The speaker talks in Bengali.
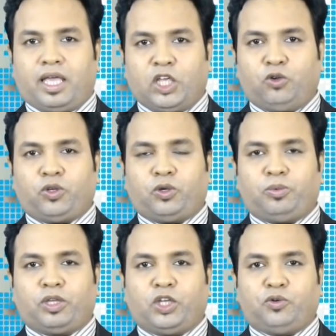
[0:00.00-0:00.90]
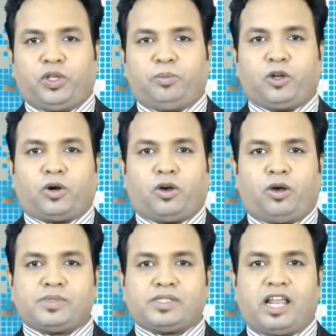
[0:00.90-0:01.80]
ইউটিউব ইউটিউব ডট
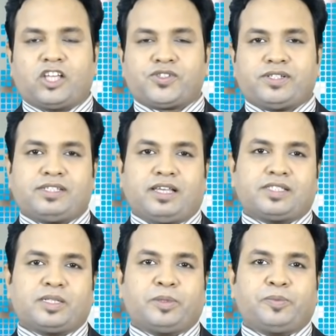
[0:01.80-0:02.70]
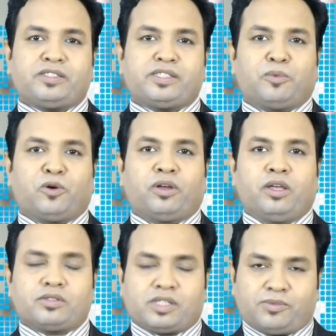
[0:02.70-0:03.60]
কম স্ল্যাশ চেঞ্জ টিভি প্রেস এবং
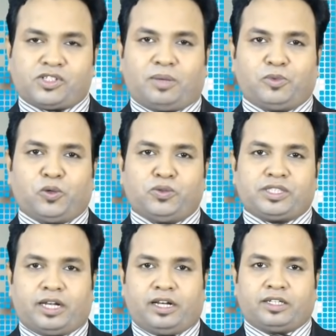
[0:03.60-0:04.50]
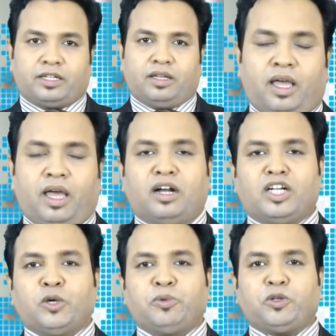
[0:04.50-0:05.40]
সাবস্ক্রাইব করুন চ্যানেলটি
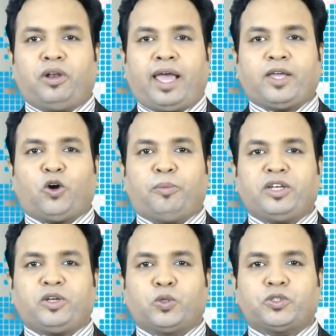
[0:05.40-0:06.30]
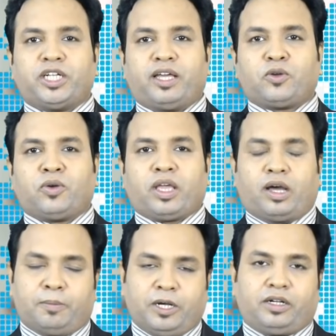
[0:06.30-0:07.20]
নিয়মিত লাইক কমেন্ট ও শেয়ার করে
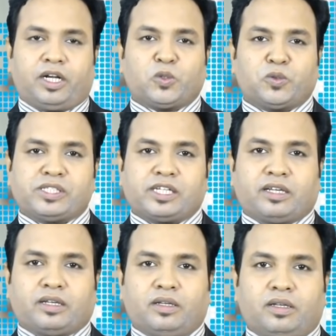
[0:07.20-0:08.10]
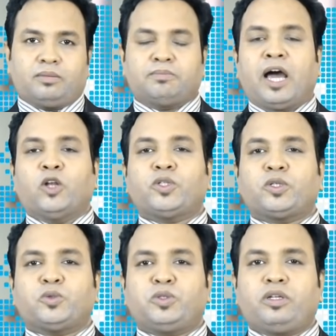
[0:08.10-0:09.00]
আপডেট রাখুন নিজেকে ভালো
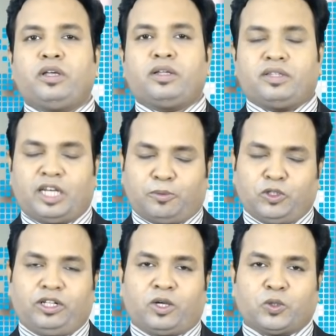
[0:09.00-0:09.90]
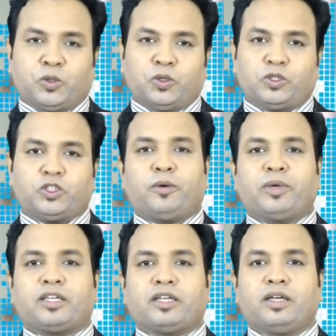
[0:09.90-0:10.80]
থাকুন নিরাপদে থাকুন
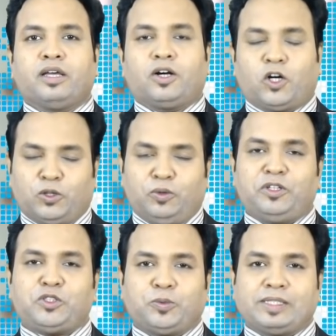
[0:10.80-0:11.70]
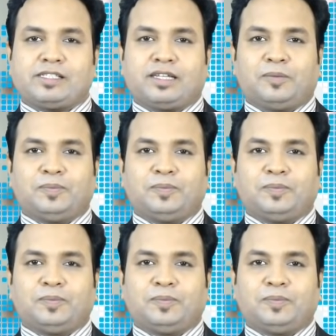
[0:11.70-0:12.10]
সবাইকে অন্তহীন শুভেচ্ছা